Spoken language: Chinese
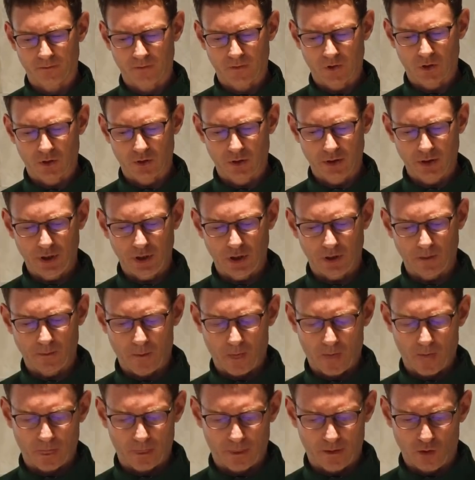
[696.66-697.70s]
所以，
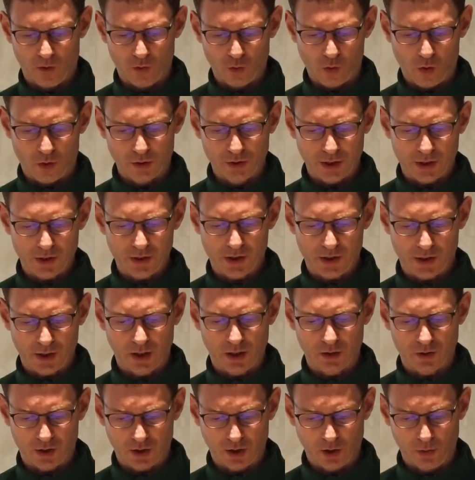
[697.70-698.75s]
透过这些
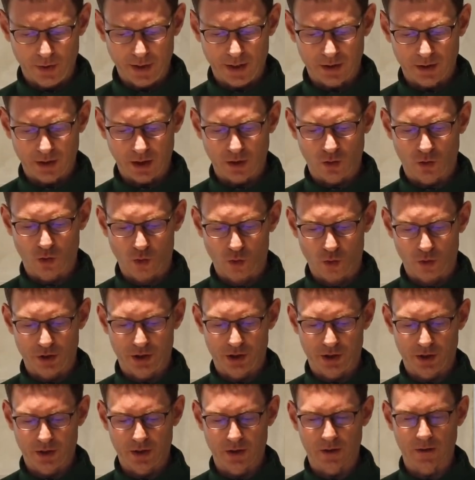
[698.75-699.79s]
旧业的故
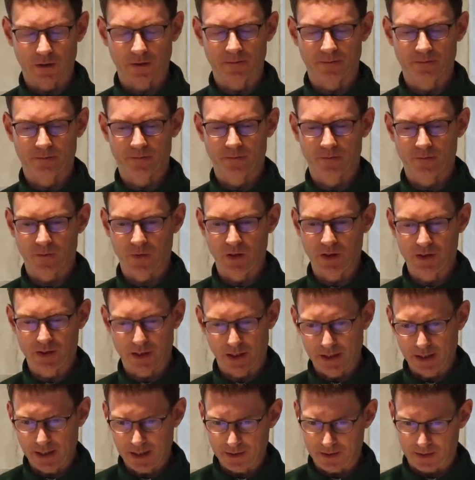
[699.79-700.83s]
事，以色
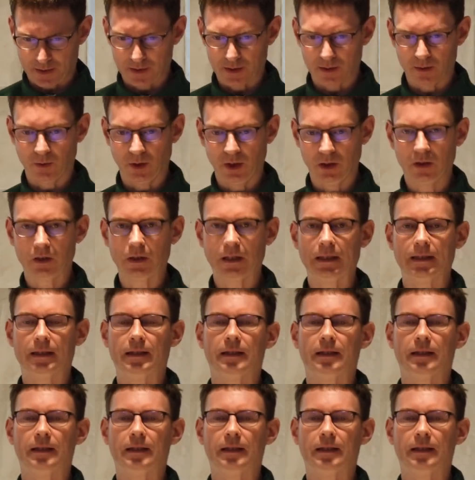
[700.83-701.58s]
列子民，